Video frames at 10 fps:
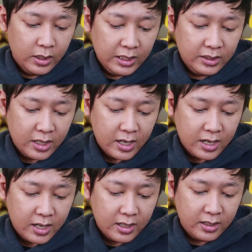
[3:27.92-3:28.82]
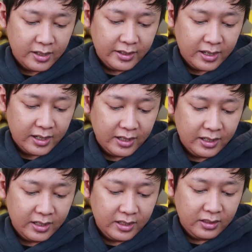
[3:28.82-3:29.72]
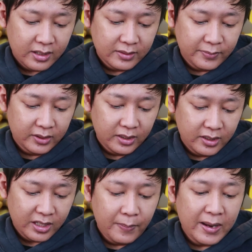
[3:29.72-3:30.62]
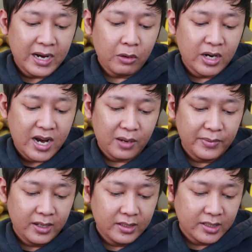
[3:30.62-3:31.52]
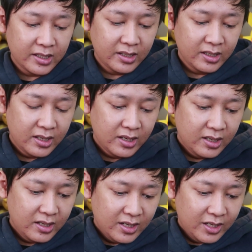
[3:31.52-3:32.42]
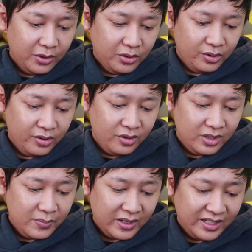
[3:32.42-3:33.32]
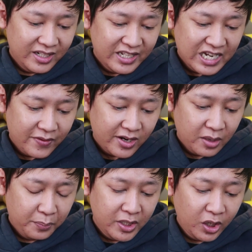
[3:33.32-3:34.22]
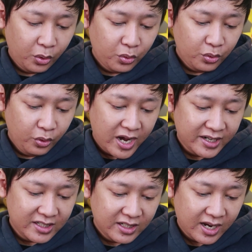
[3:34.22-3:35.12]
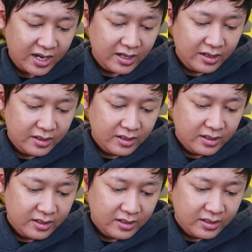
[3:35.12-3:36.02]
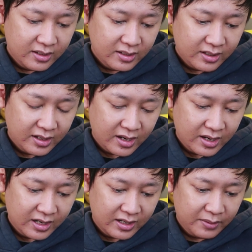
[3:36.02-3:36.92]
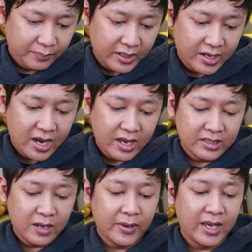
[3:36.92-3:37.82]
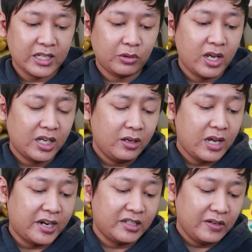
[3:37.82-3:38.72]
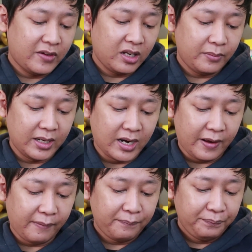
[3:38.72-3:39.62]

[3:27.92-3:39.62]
gacha ya kan nah seperti ini kemarin aku udah nangkap ini sih tuh seperti ini ya warnanya biru garisnya ya kan beda sama yang satu lagi garisnya warnanya merah